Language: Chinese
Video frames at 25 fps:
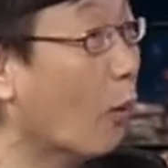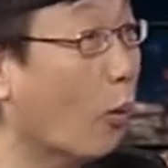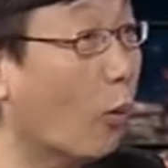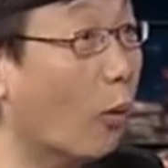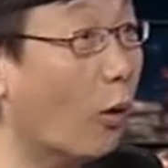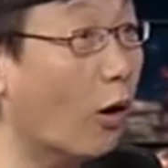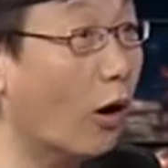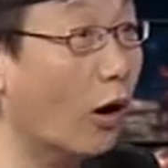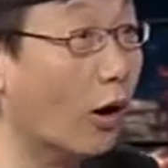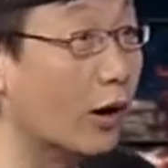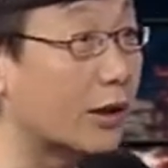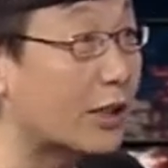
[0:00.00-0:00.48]

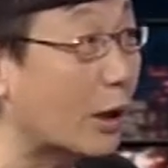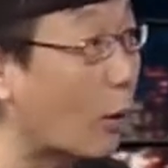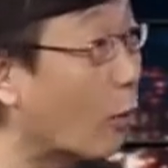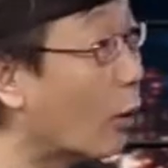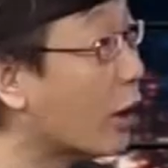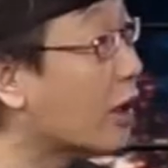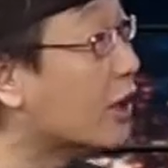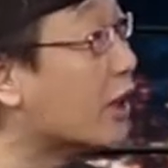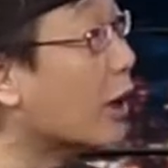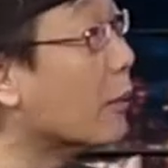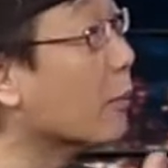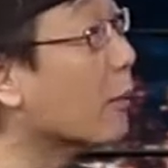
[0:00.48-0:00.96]
我在
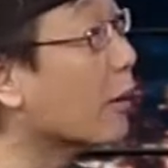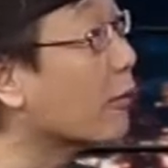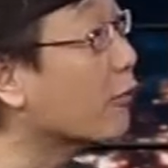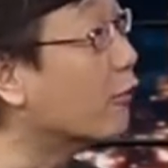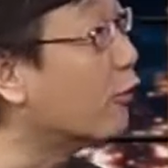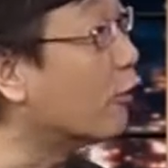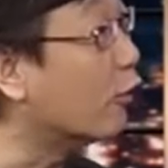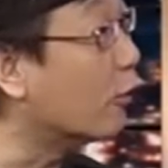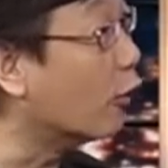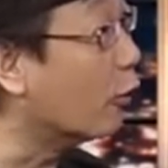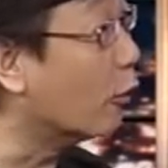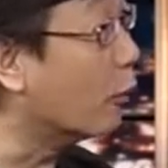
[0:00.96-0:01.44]
为人民
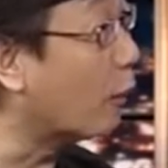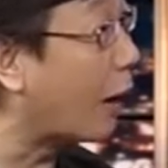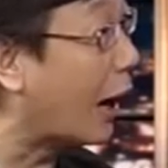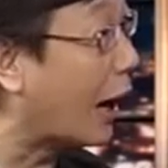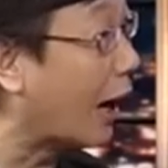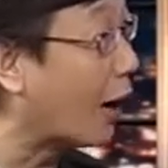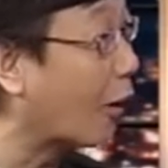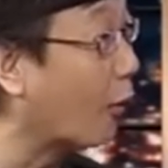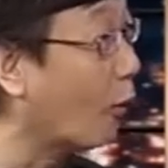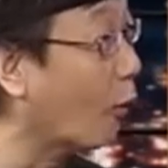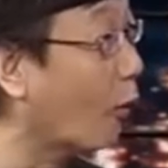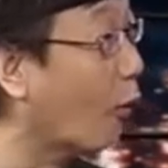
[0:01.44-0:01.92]
服务
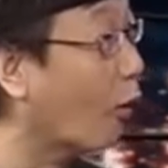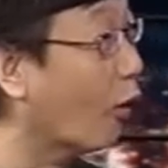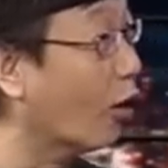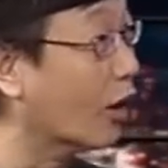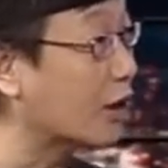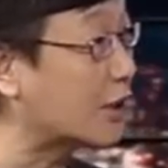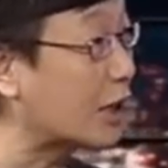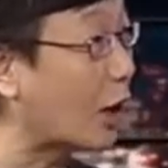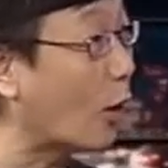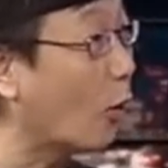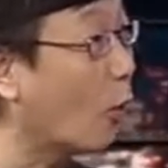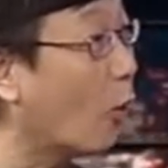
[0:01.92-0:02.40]
嘛，
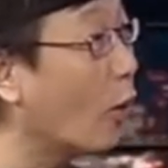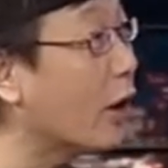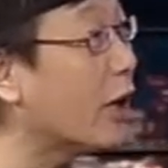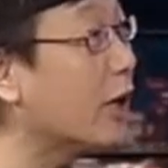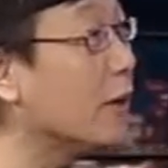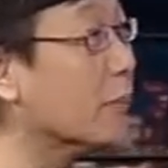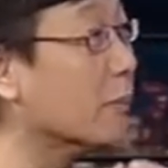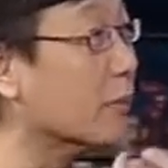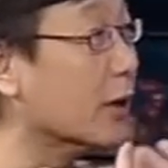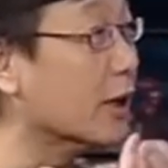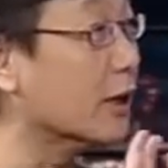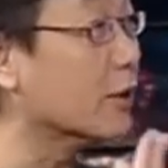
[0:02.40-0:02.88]
我在
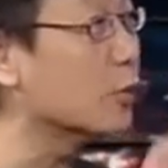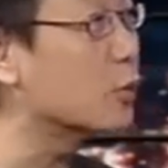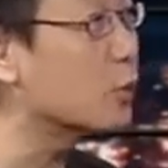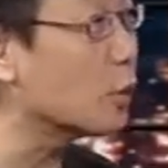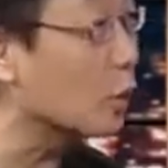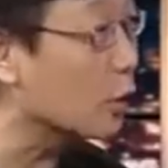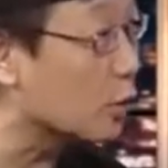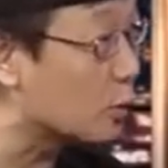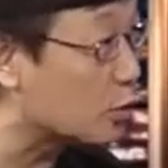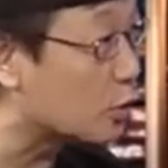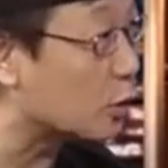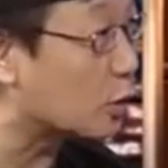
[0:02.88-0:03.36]
为民
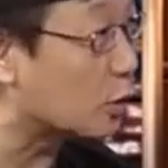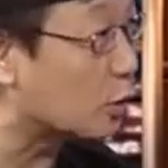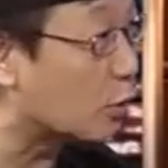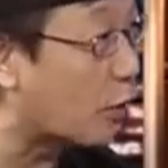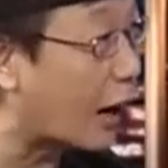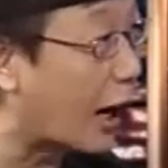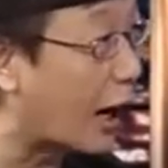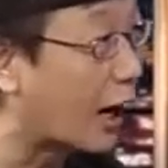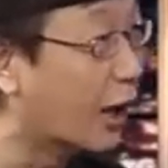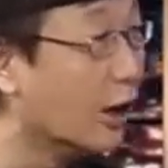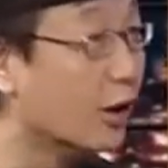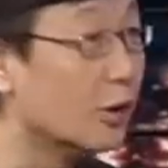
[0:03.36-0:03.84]
做主
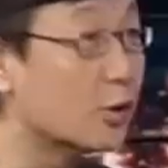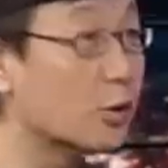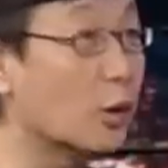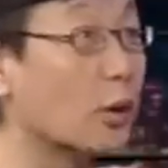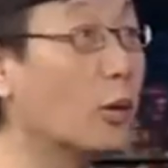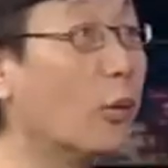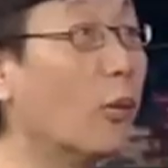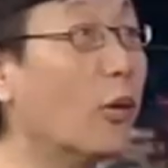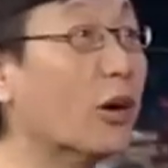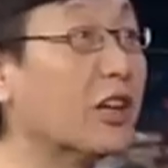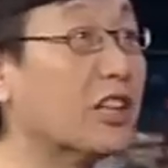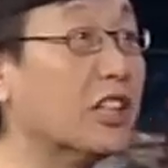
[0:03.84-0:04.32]
嘛，所以
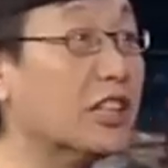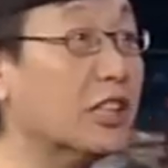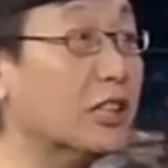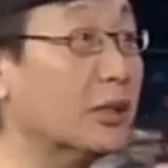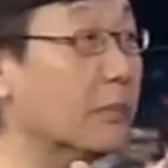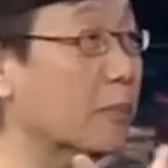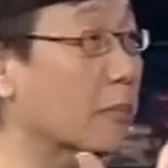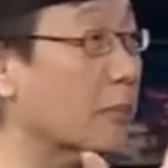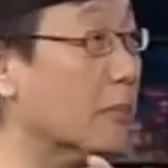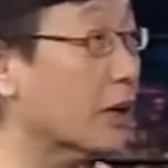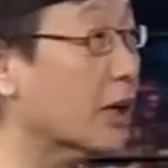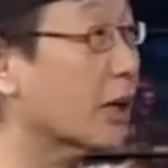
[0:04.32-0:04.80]
我以
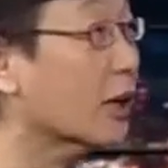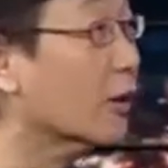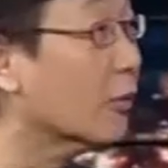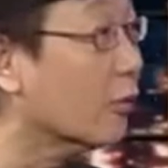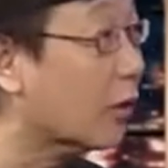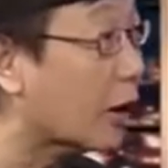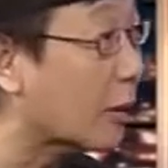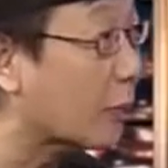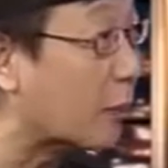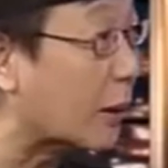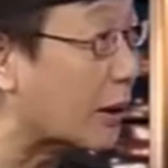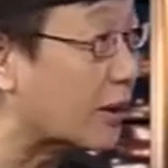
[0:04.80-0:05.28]
民
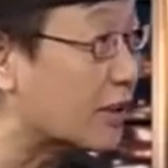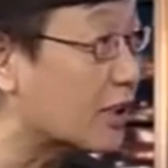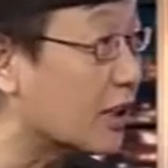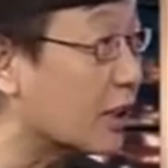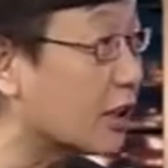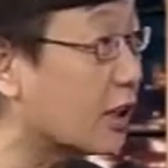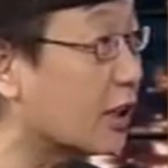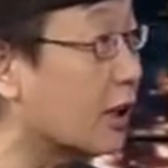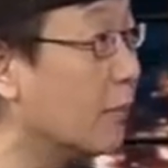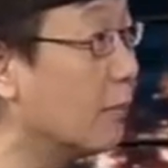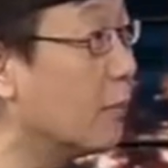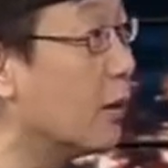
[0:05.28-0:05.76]
为本。这
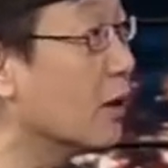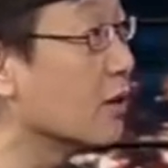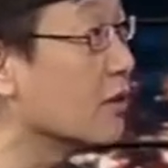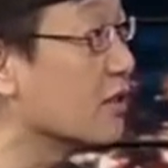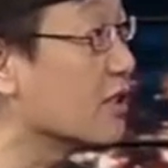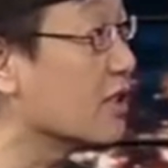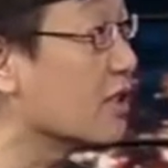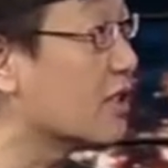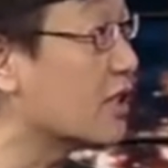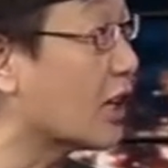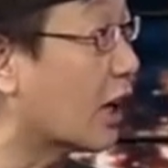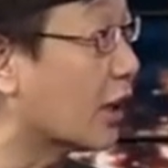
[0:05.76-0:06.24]
个跟孟
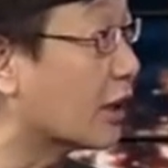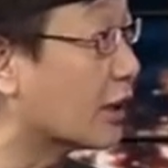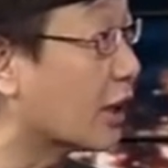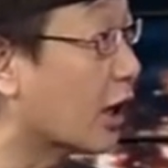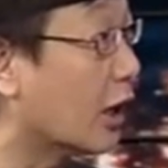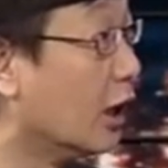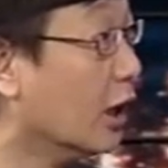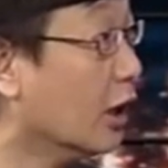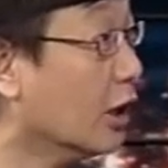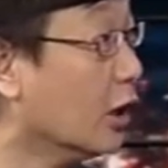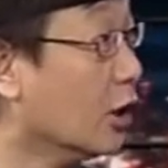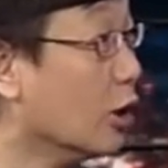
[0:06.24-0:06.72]
子讲
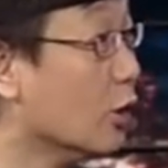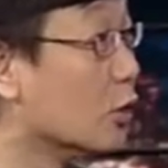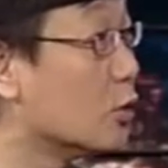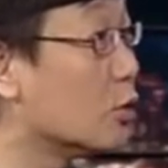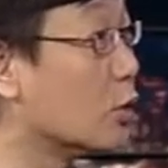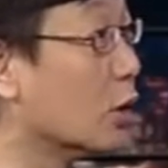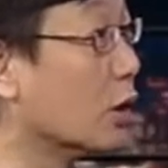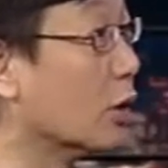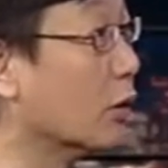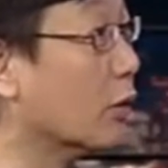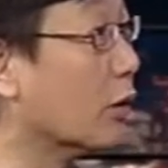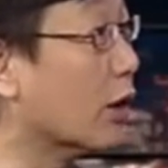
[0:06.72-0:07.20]
的“
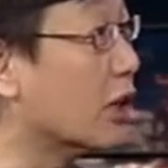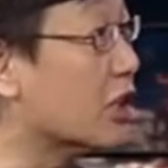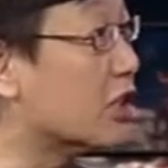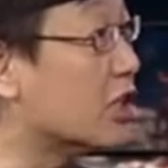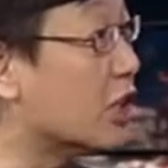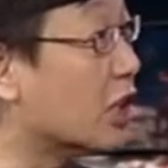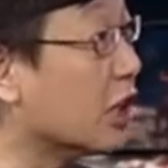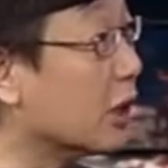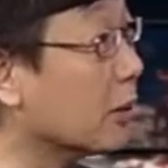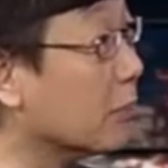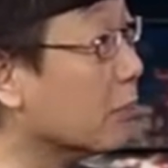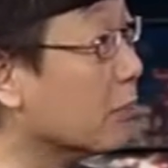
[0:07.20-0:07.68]
君为
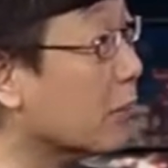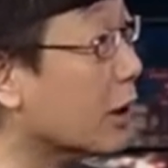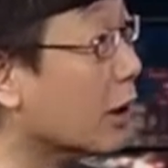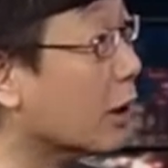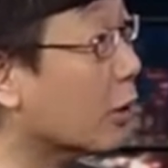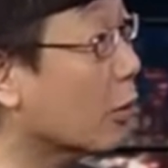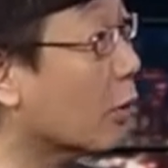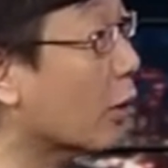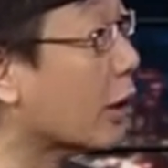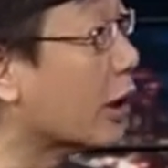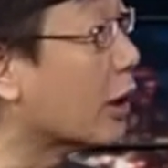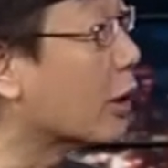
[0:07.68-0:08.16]
轻，
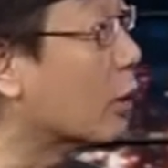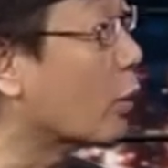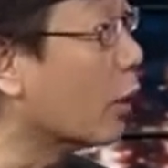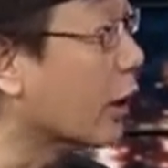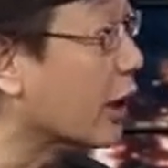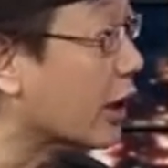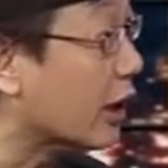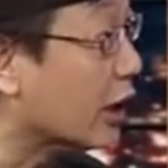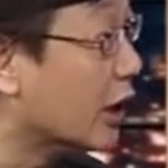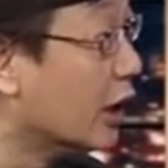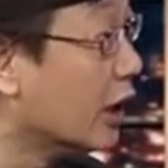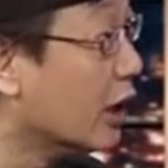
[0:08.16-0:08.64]
民为
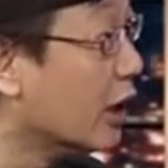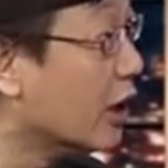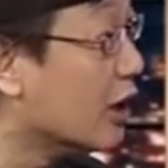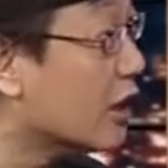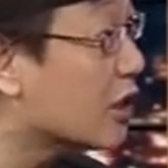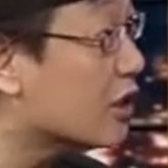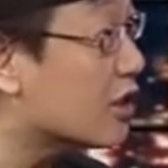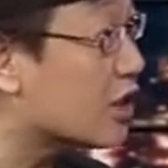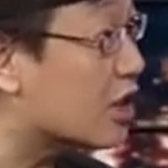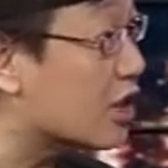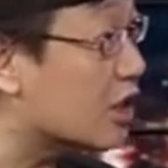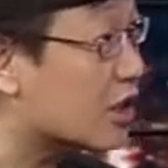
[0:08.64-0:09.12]

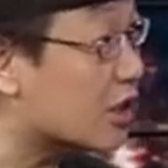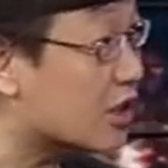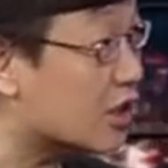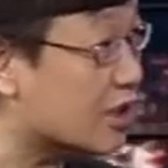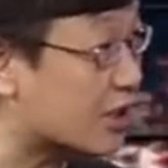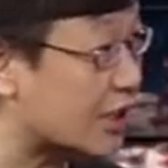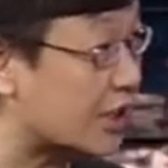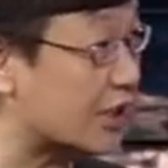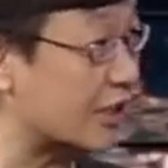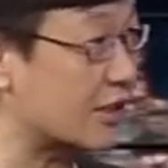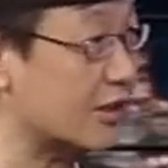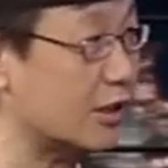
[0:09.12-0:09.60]
贵”，其实
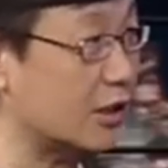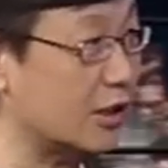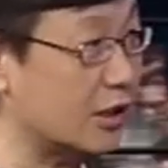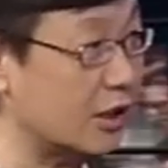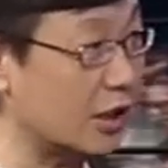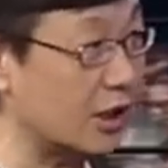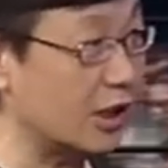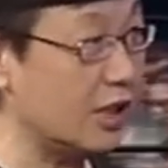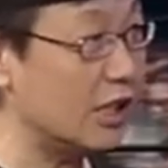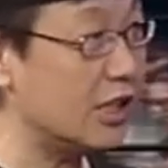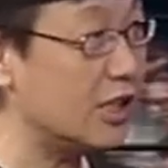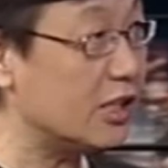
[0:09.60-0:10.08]
这那
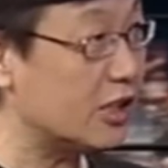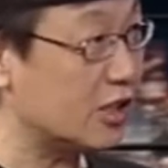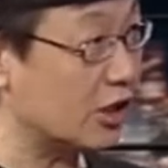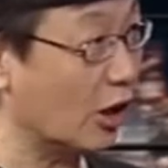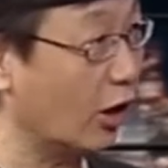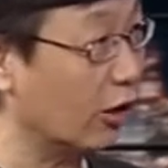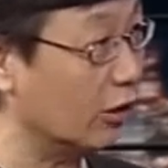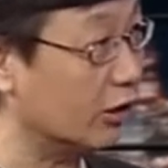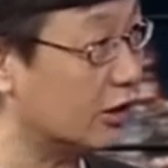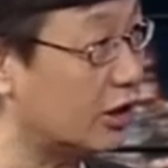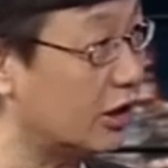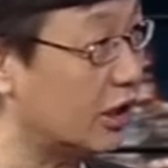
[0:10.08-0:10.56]
个立
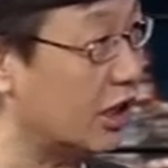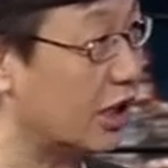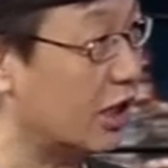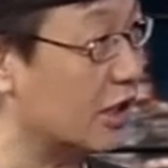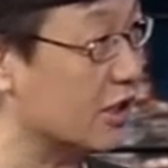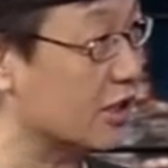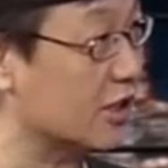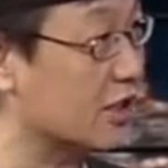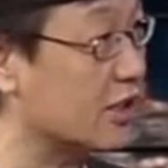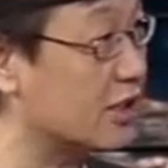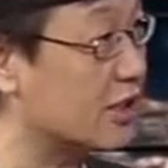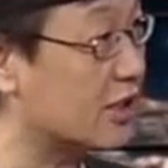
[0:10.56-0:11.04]
脚
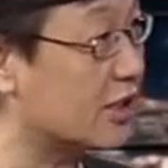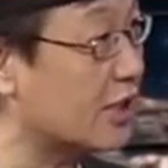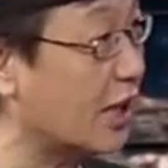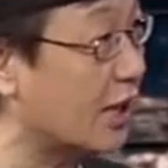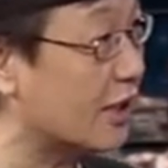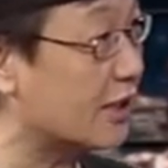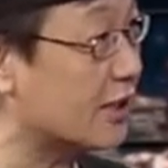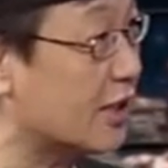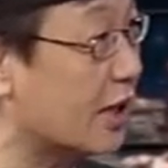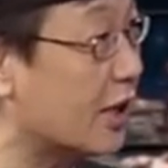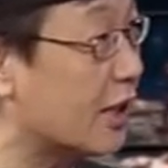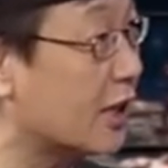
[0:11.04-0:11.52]
点是
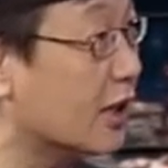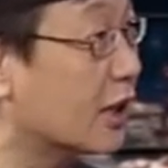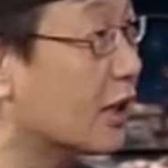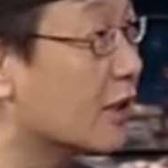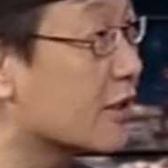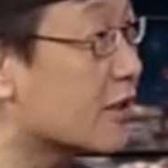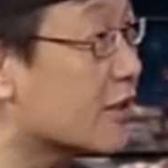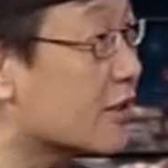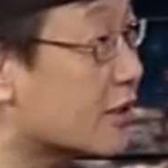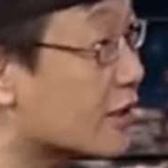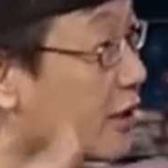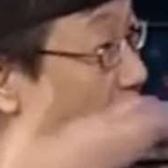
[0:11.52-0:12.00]
站在一个
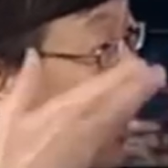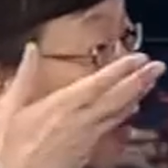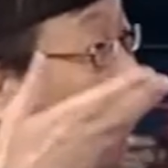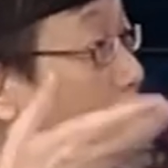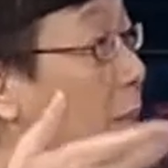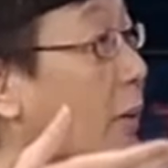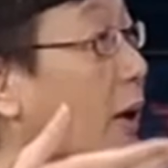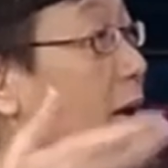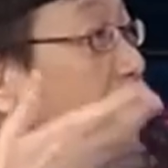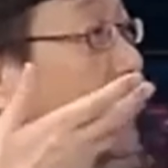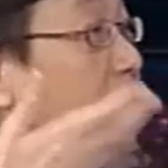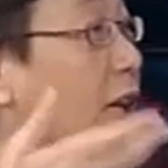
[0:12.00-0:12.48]
上
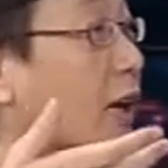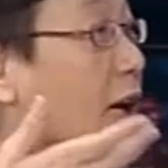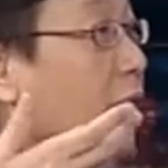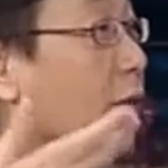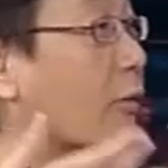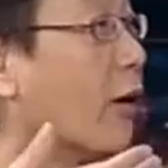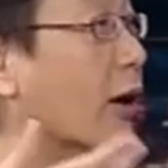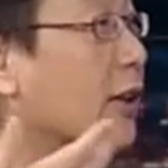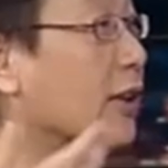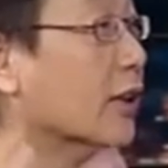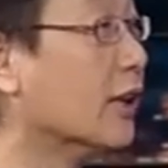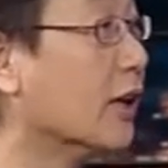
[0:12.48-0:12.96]
面的一个
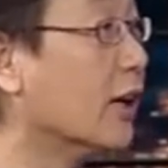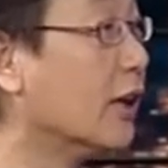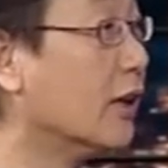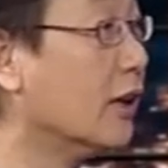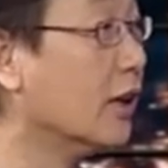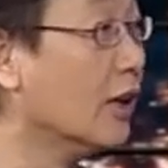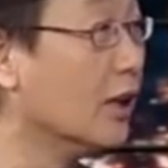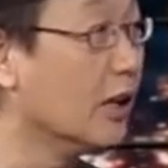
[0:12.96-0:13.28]
观点。